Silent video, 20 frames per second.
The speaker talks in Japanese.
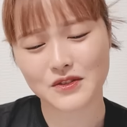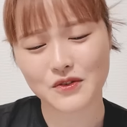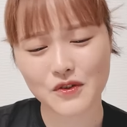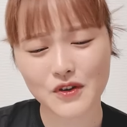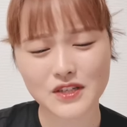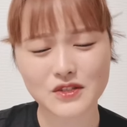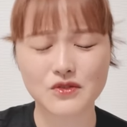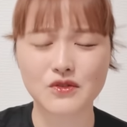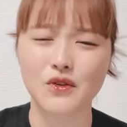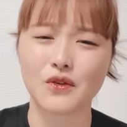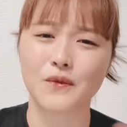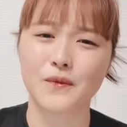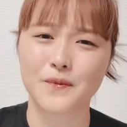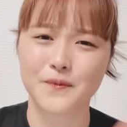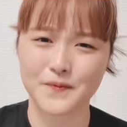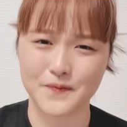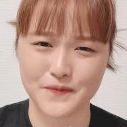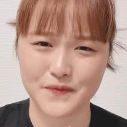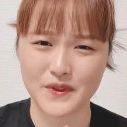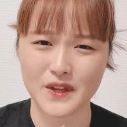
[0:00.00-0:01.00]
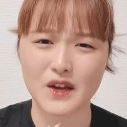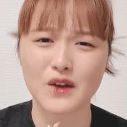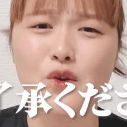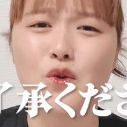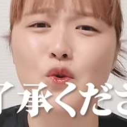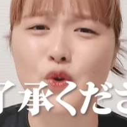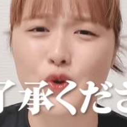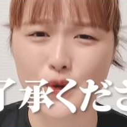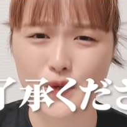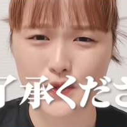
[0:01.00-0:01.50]
そこはちょっと
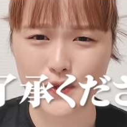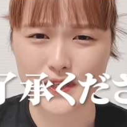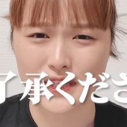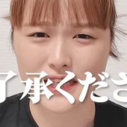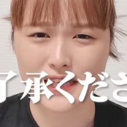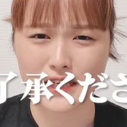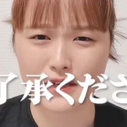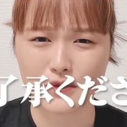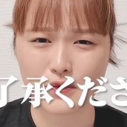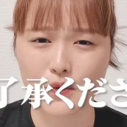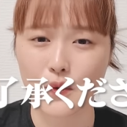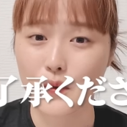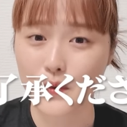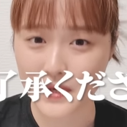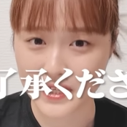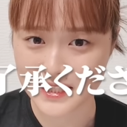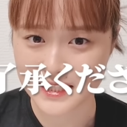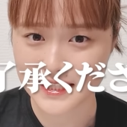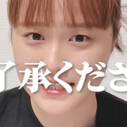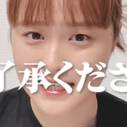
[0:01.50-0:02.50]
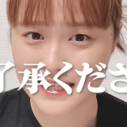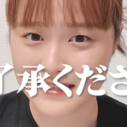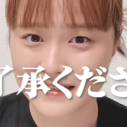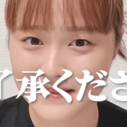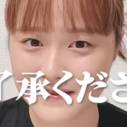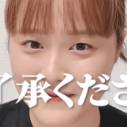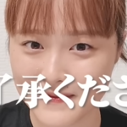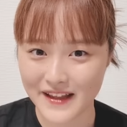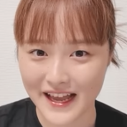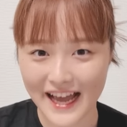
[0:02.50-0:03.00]
ご了承いただけると嬉しいです。
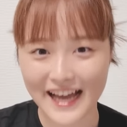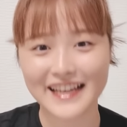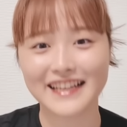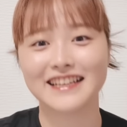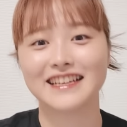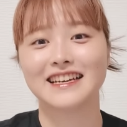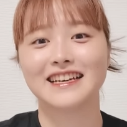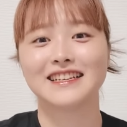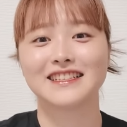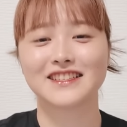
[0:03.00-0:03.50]
はい。